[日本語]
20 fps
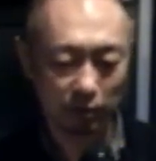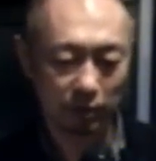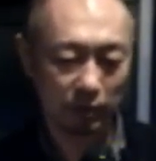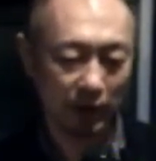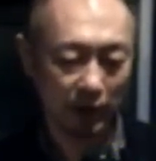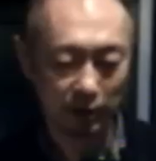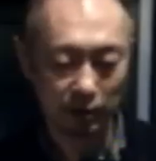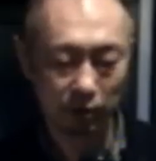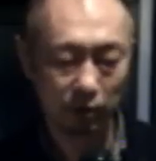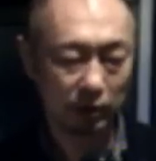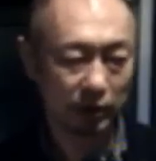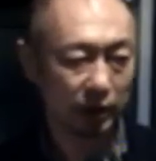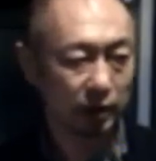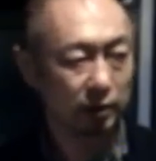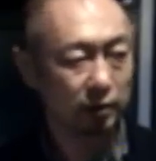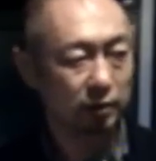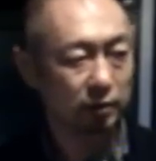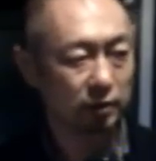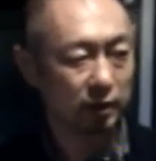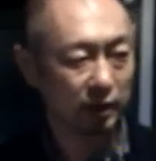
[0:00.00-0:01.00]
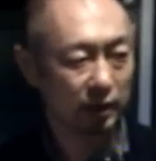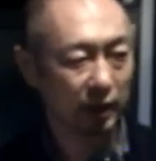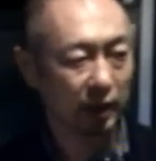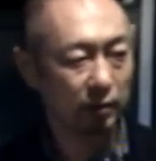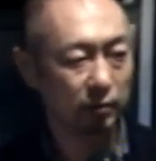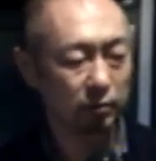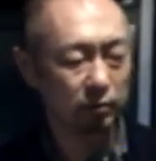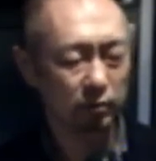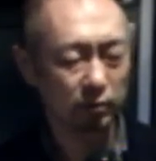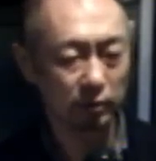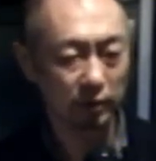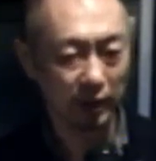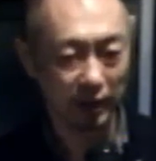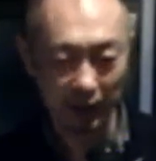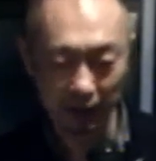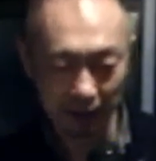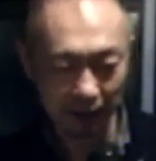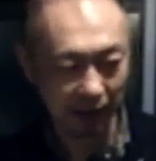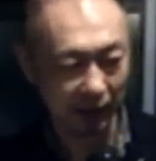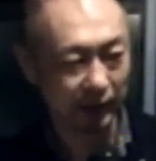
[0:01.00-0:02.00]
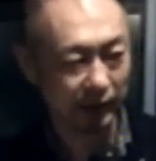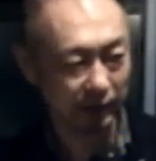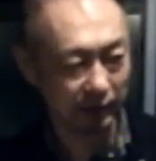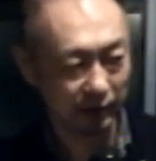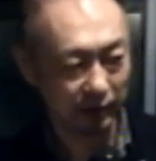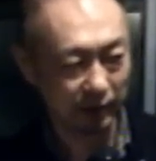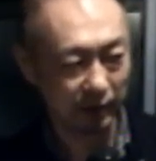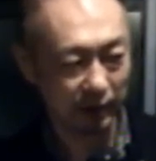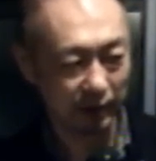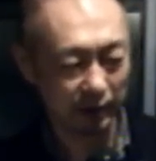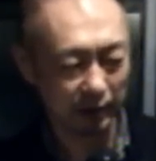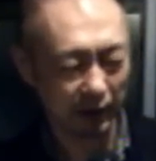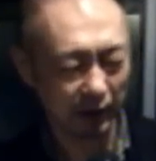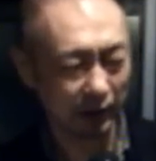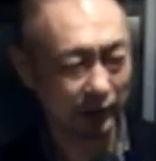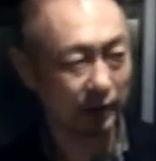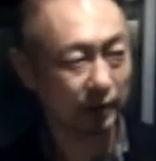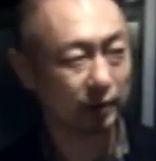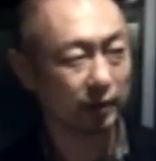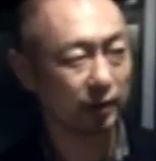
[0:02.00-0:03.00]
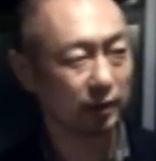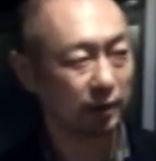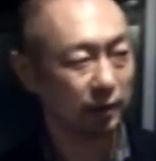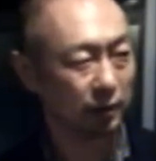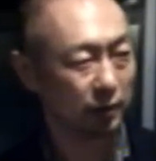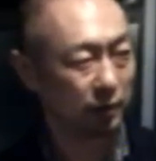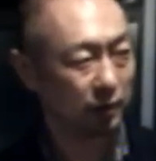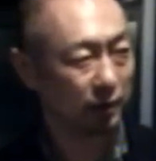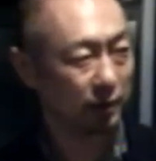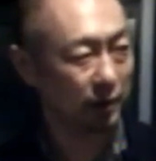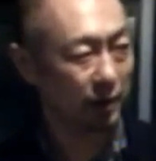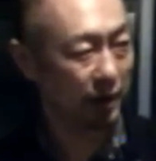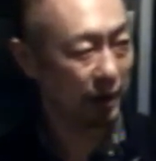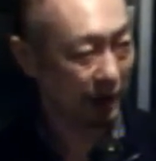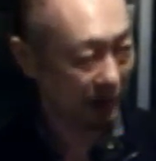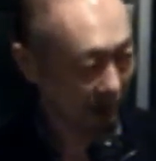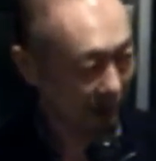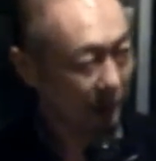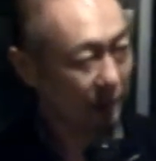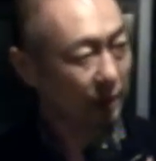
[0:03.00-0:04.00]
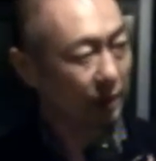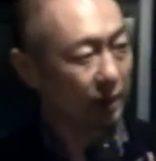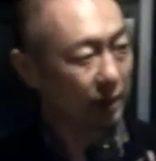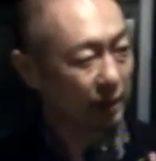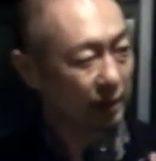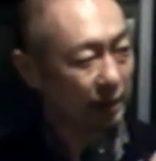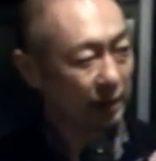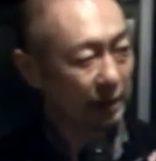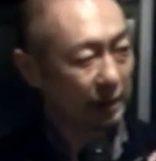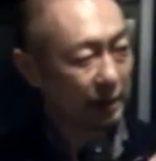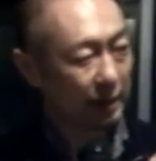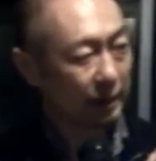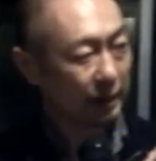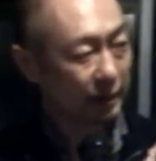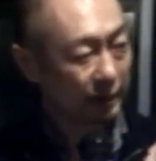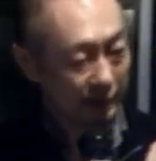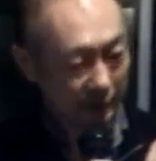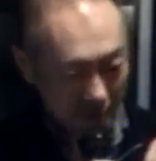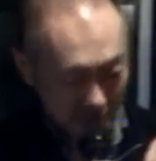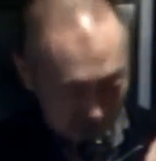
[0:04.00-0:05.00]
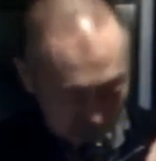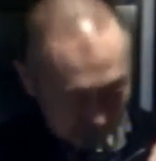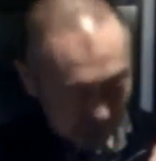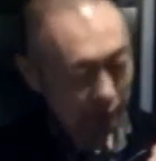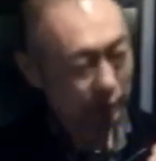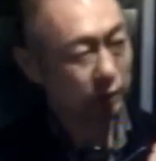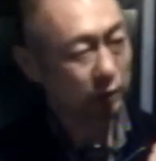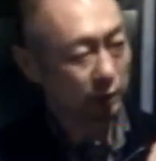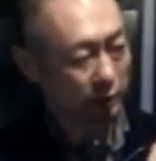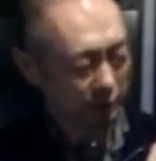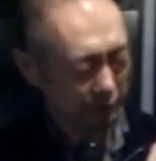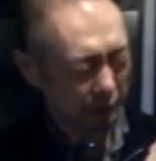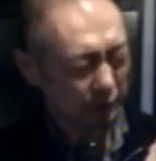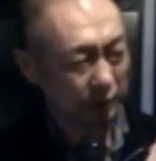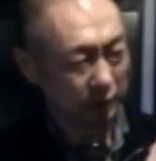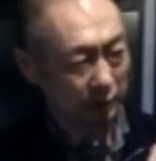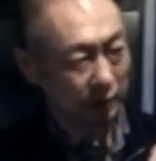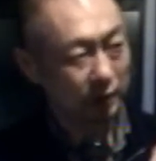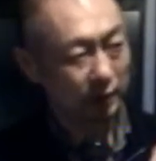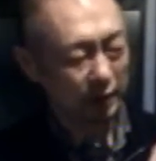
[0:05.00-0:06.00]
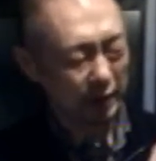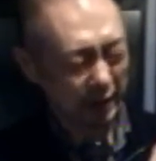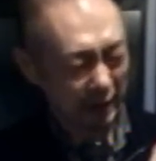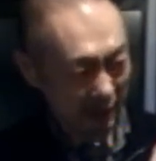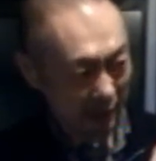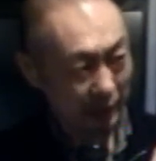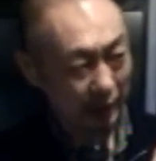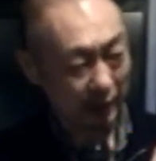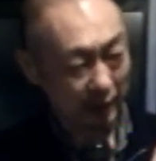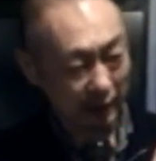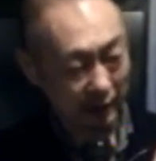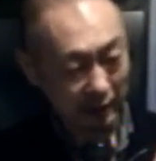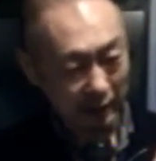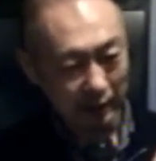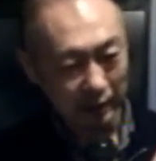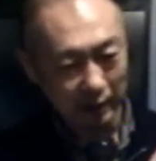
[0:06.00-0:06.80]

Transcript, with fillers: テクノチックなサウンドでいきたいっていう。ああ、もともとはファイターズっぽい楽曲で並べたいってことなんですね。